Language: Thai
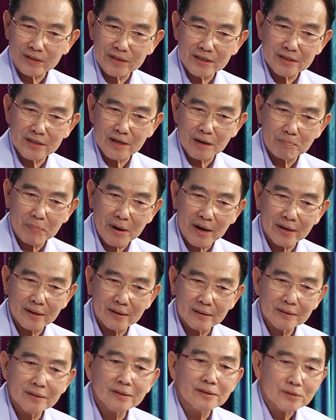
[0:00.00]
ที่จะไป
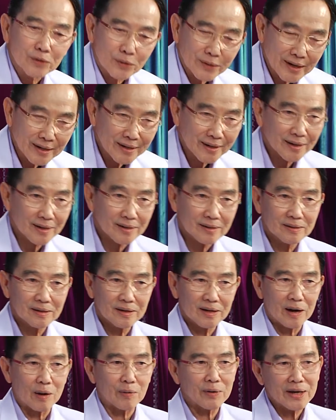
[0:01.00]
ลึกตรงนั้นนะฮะ
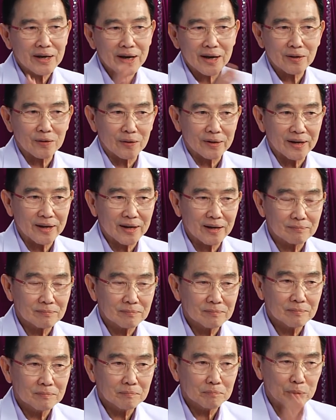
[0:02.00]
เอาง่ายๆก่อนนะครับ
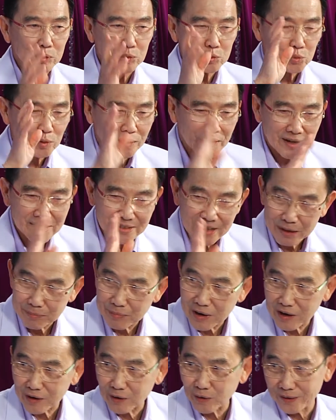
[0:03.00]
ผิวสวยหน้าใสา
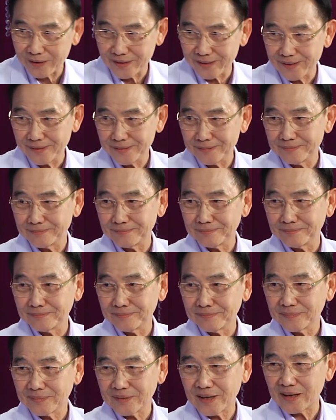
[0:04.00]
มาก่อนเลยค
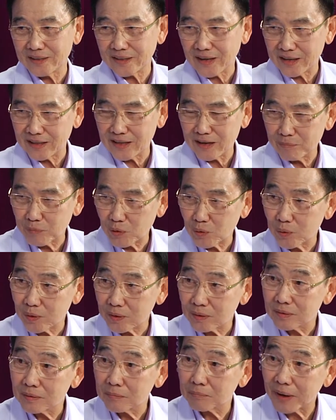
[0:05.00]
ถ้าทานน้ำมังคุด
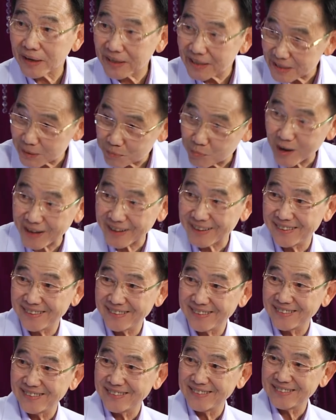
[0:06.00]
ภายใน10วัน
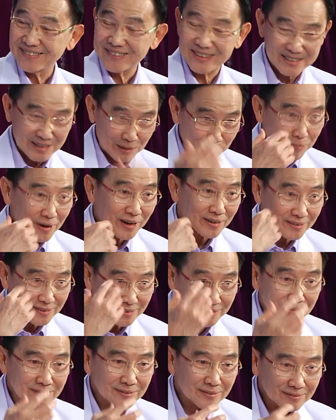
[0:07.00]
จะสัมผัสถึ
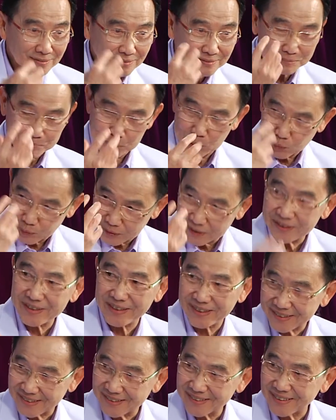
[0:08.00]
งผิวที่เนีย
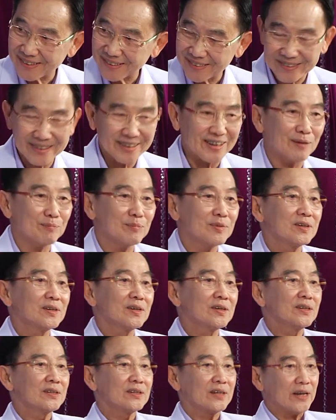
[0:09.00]
นขึ้นนะครับ
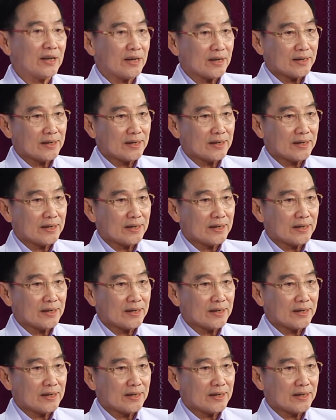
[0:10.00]
ทีนี้